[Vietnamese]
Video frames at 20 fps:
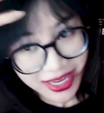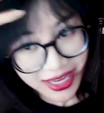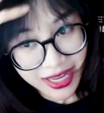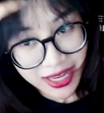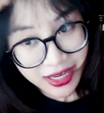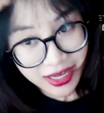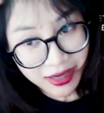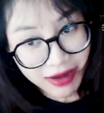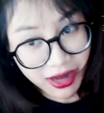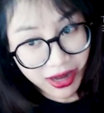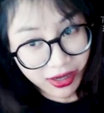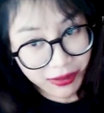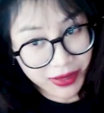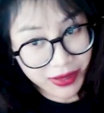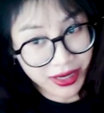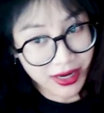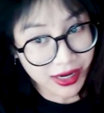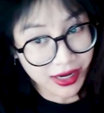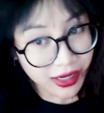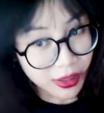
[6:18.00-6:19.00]
các bạn có
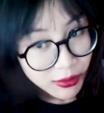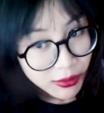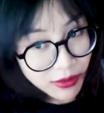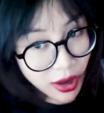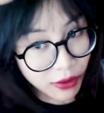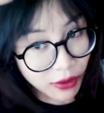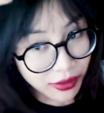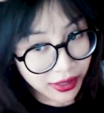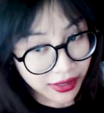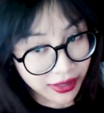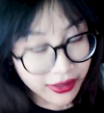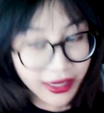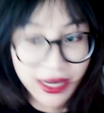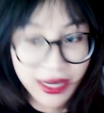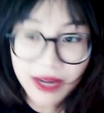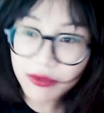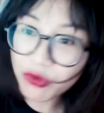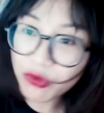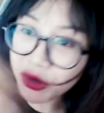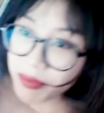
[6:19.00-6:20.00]
biết là cái lông đầu này là nãy
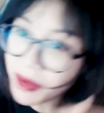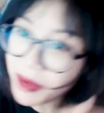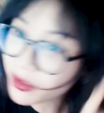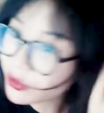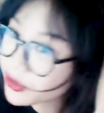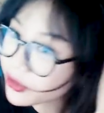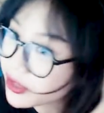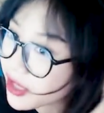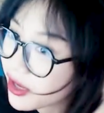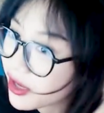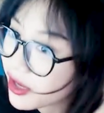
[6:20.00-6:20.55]
là vuốt bao nhiêu dưỡng rồi